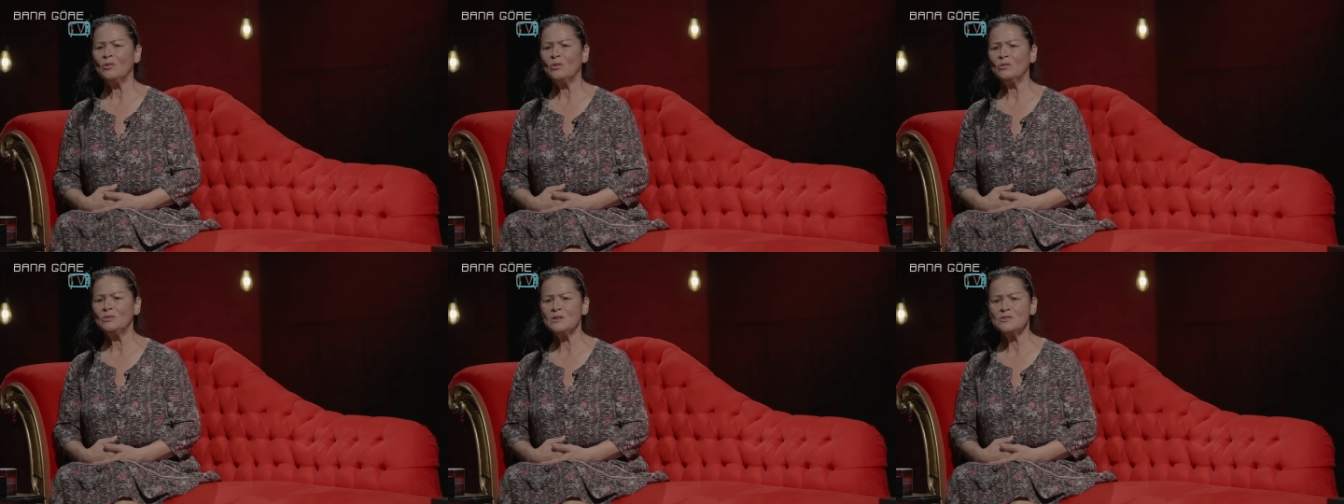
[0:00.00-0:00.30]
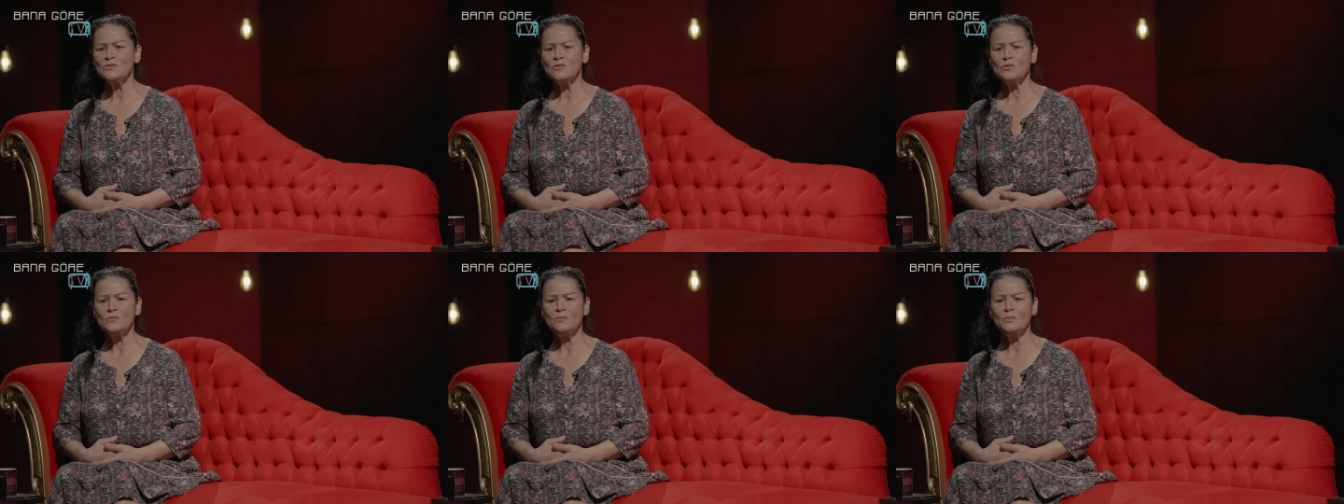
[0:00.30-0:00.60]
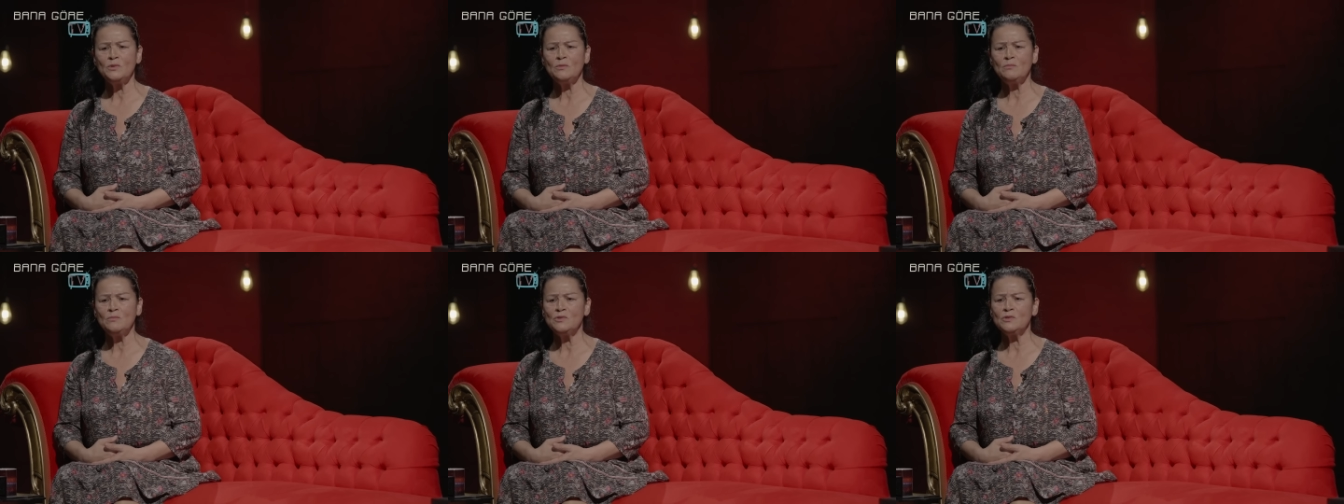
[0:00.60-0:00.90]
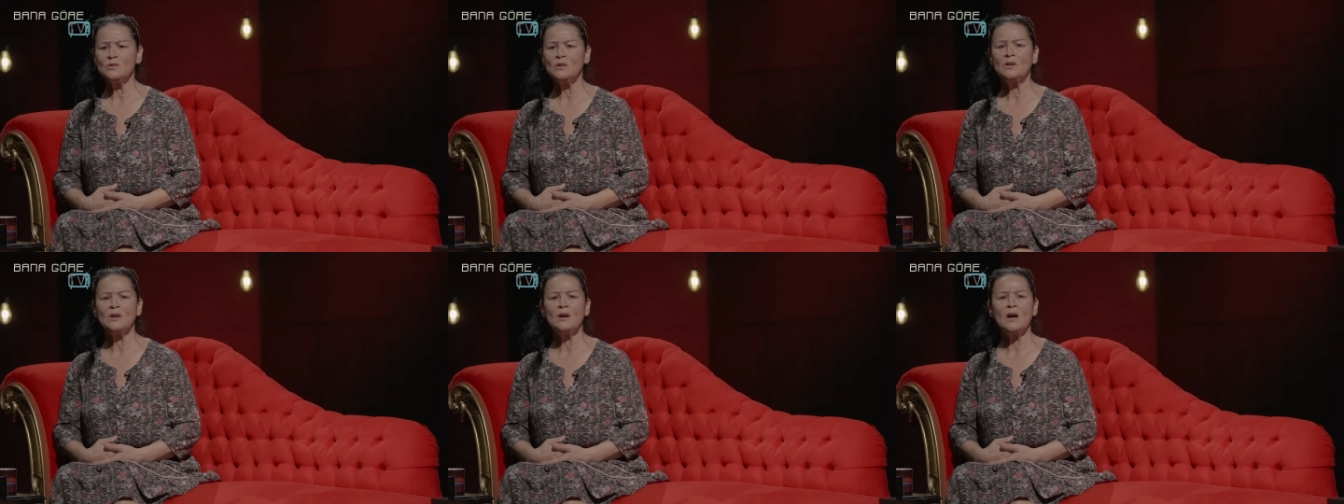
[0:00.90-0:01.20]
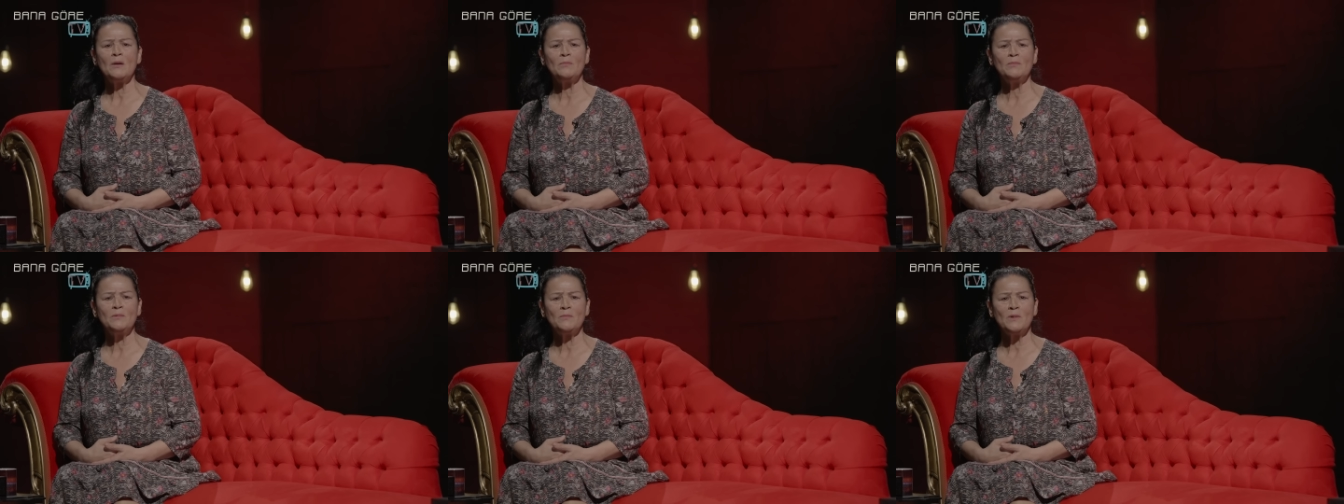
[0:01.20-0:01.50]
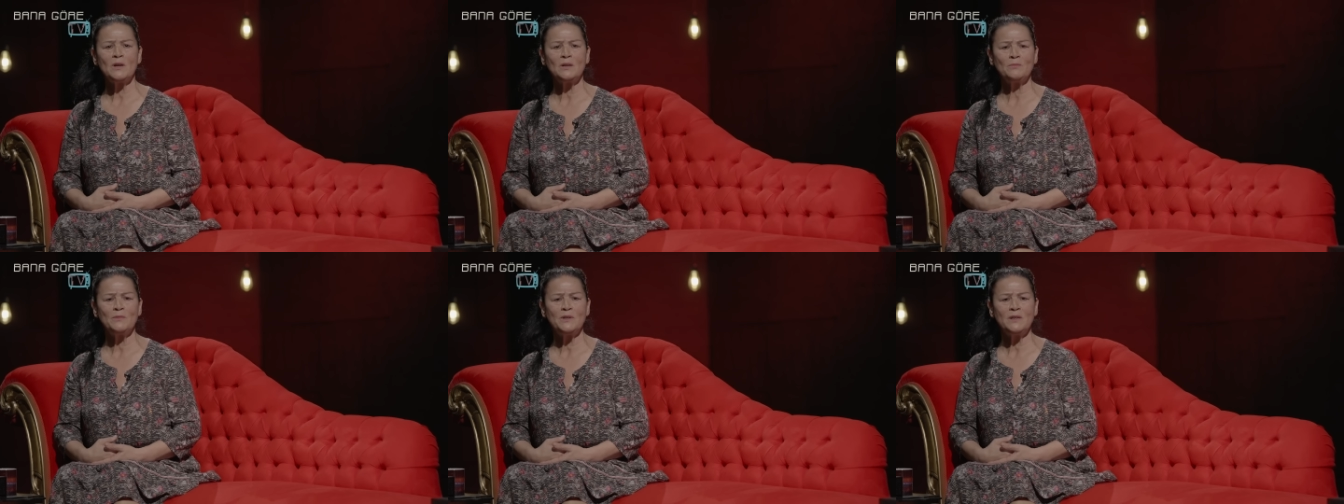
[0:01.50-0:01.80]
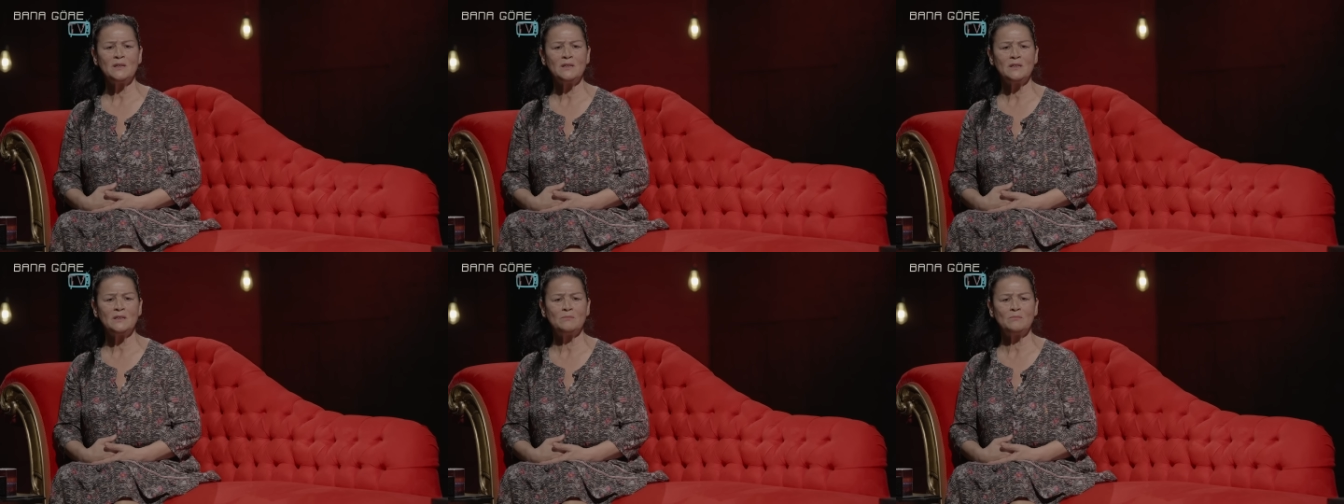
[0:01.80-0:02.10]
Ondan sonra o büyümüş, e, abim
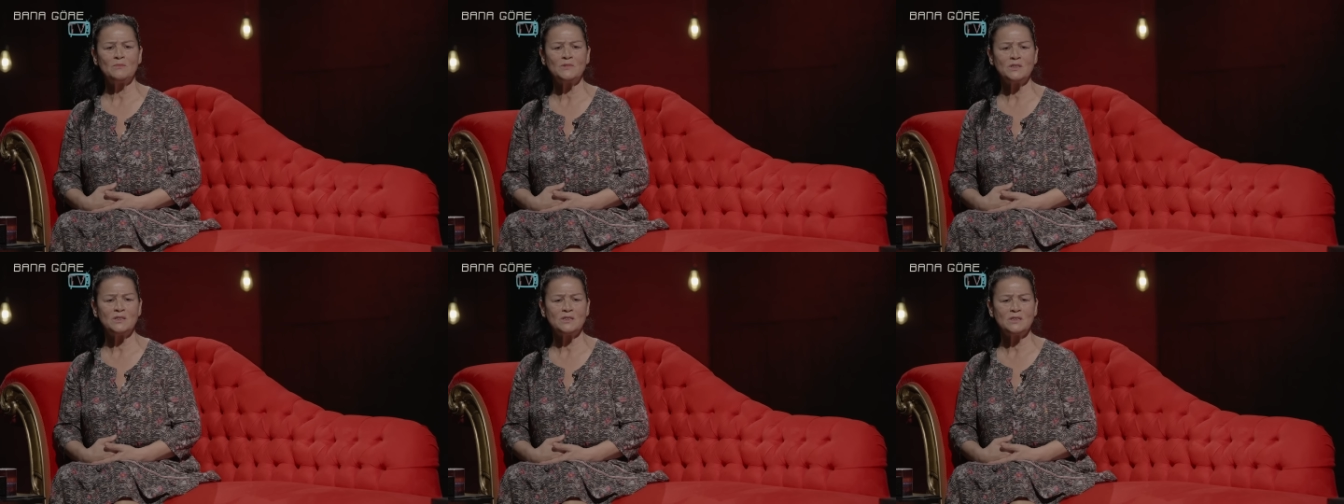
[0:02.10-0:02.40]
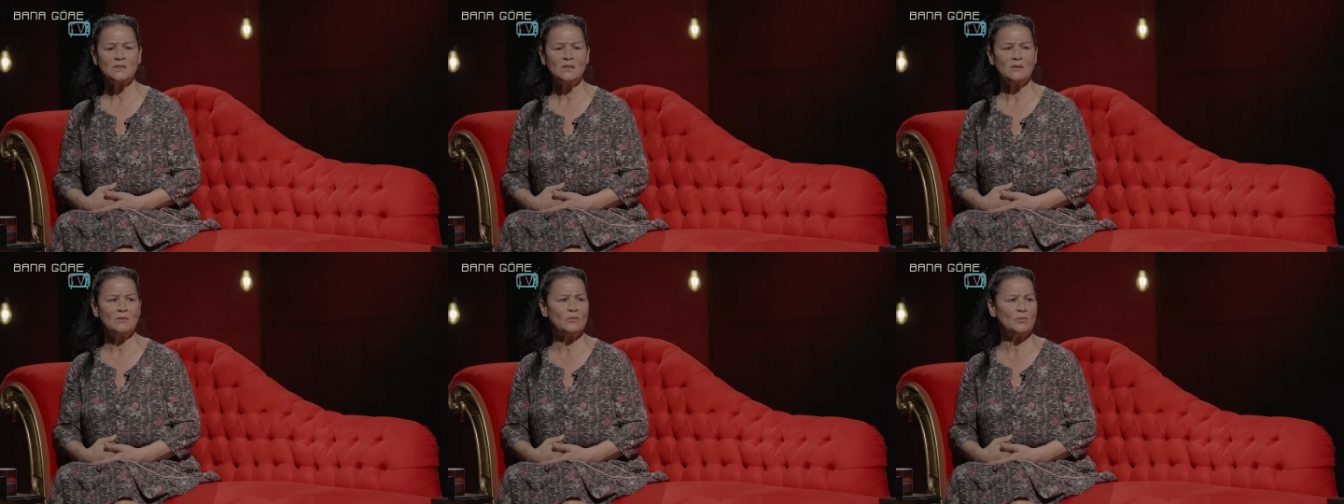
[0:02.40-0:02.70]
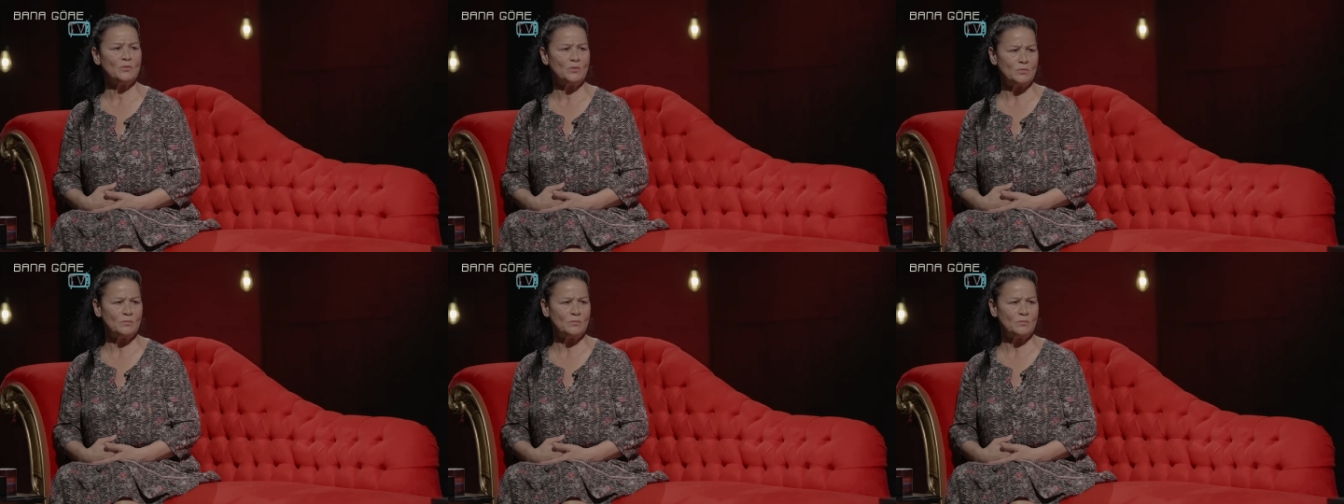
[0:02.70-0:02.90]
almaya gitmiş işte